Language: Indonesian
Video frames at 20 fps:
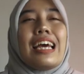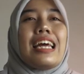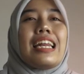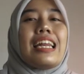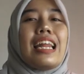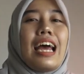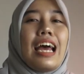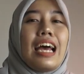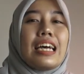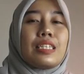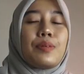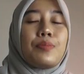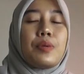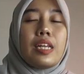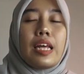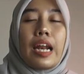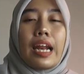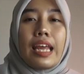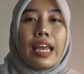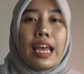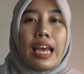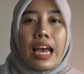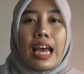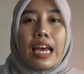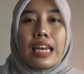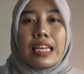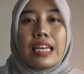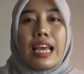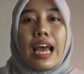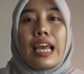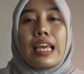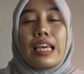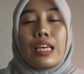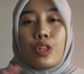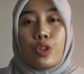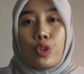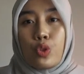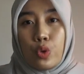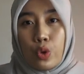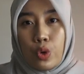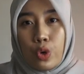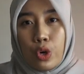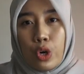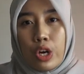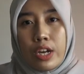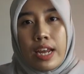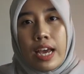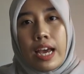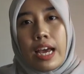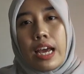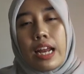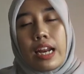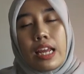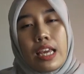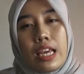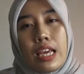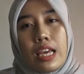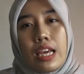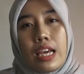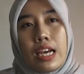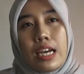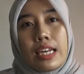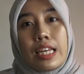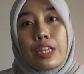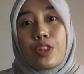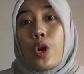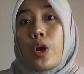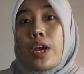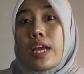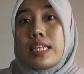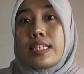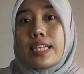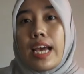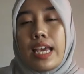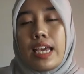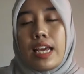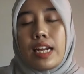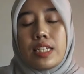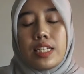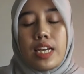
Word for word: Nah, sebenarnya dia itu dari nitrogen cair.